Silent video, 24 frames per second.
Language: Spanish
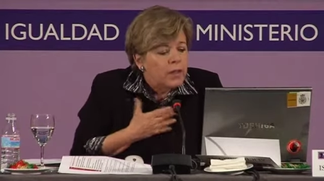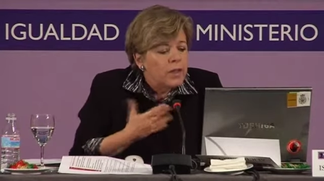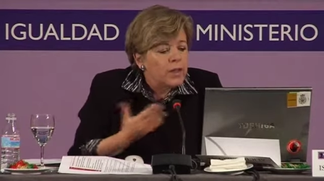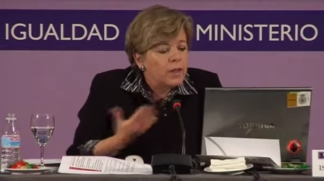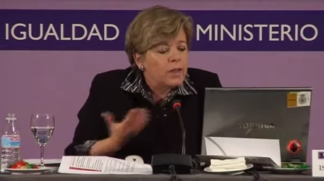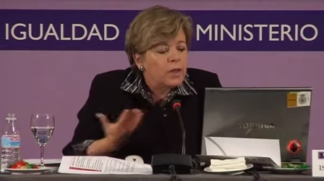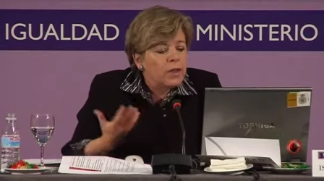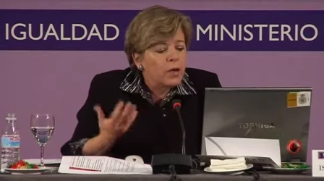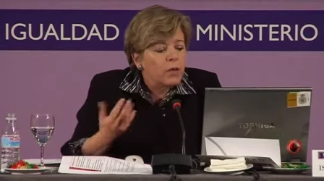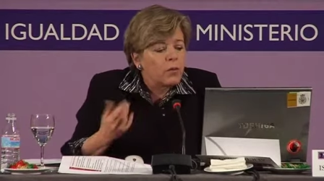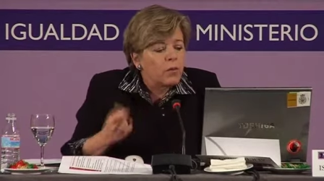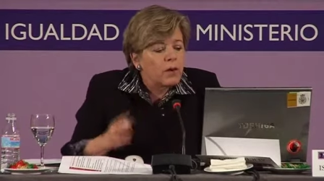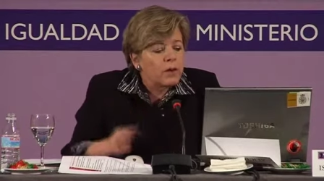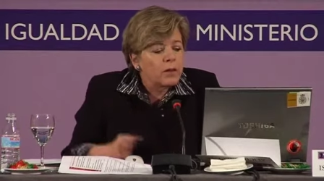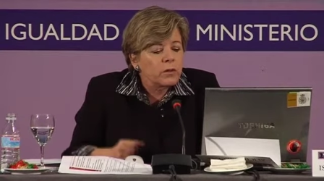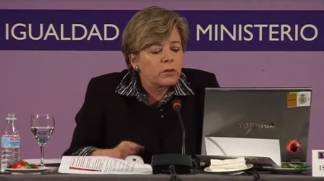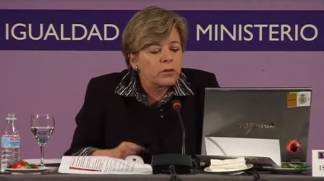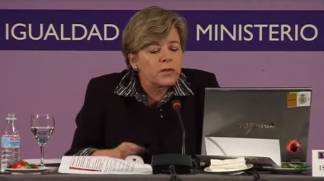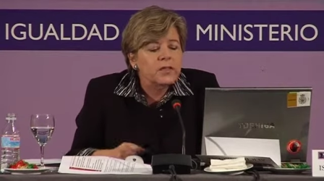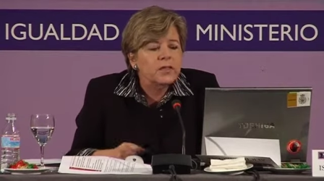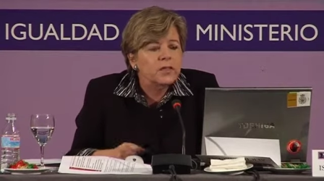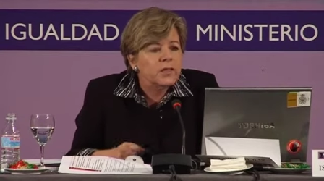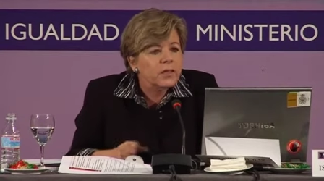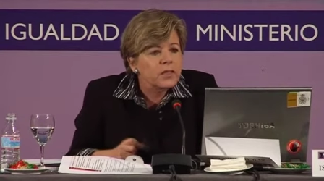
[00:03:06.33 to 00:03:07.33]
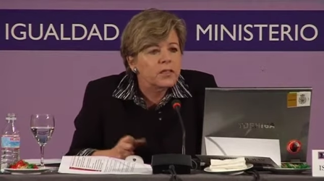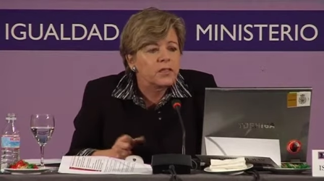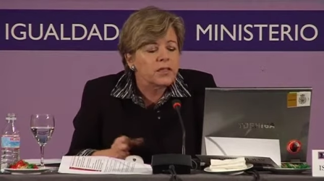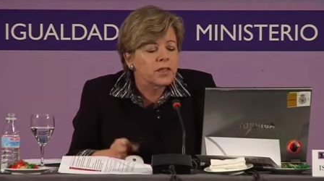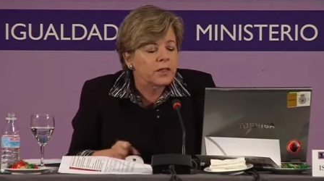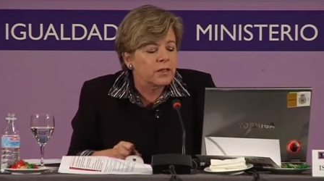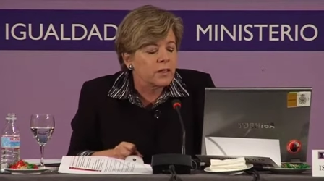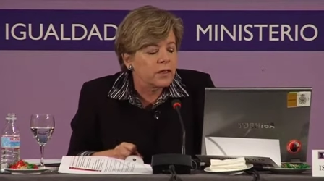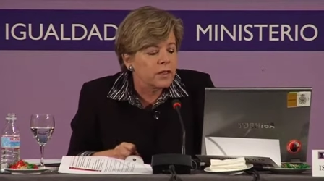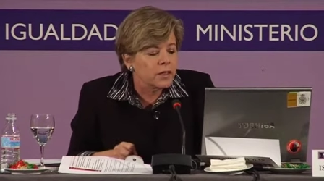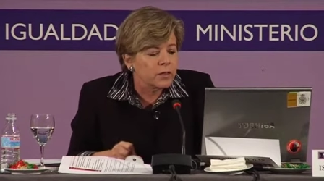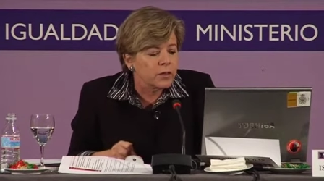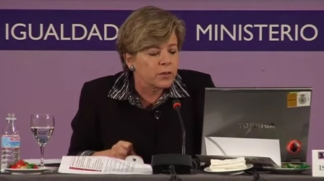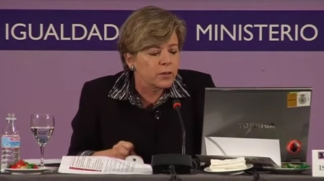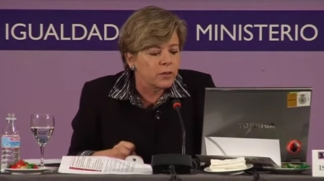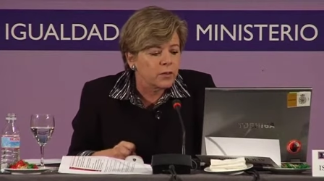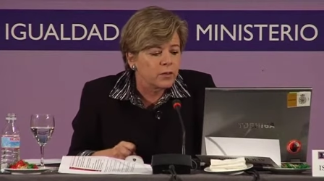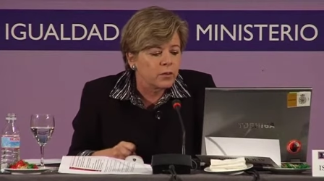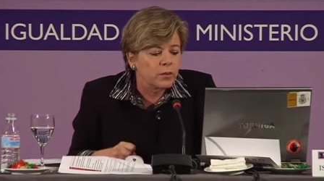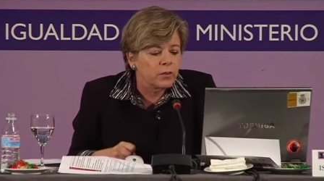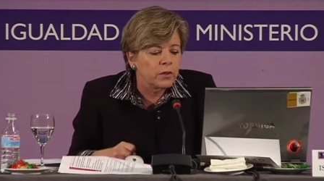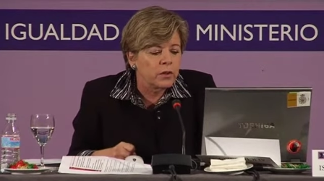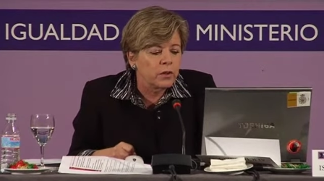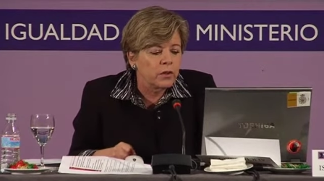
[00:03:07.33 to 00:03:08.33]
y que guarda una estrecha
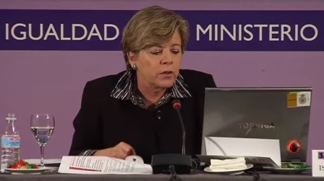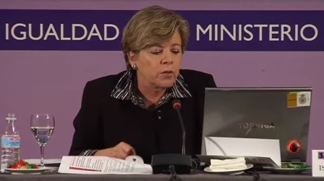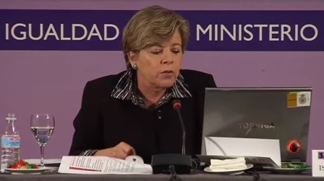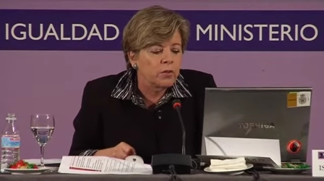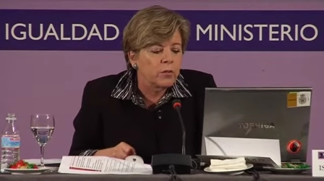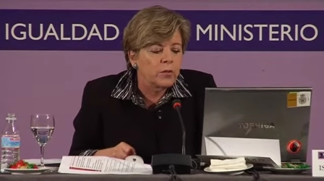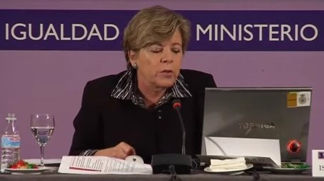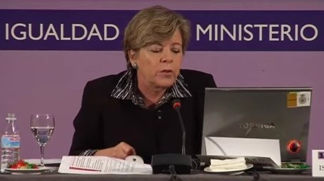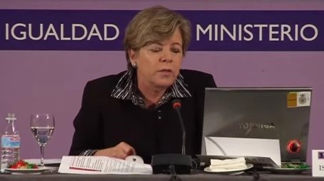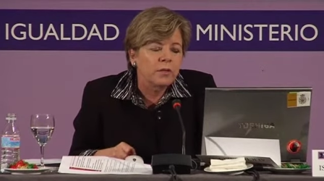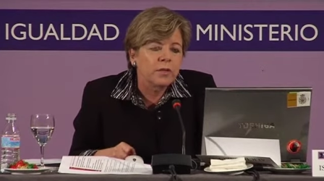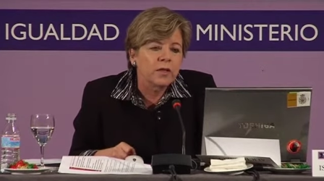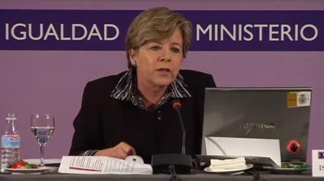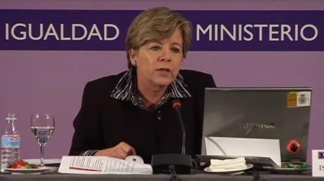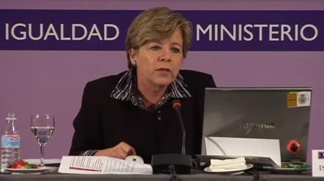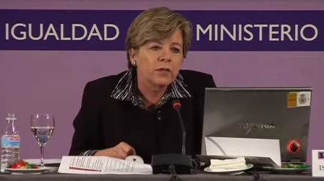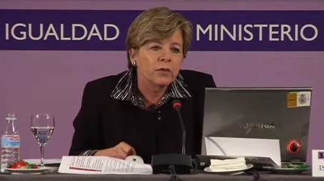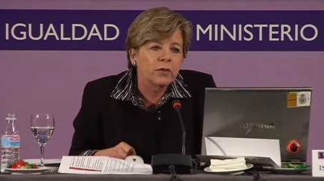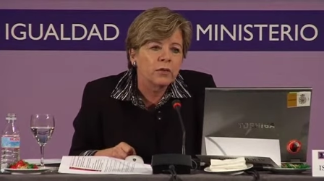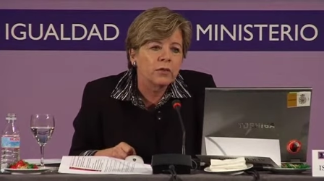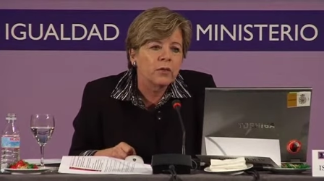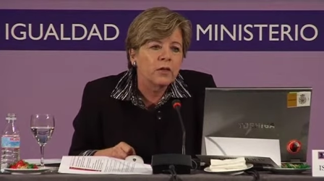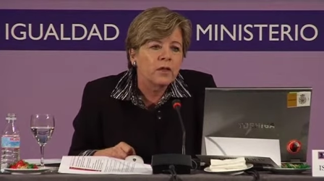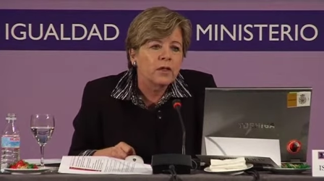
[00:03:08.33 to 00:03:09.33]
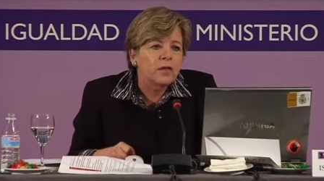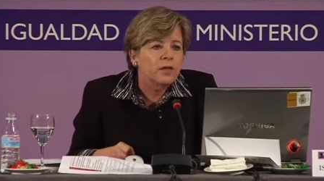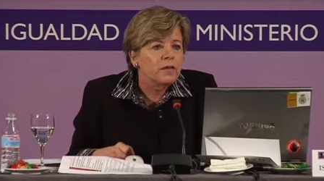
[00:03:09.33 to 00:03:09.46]
relación con el cumplimiento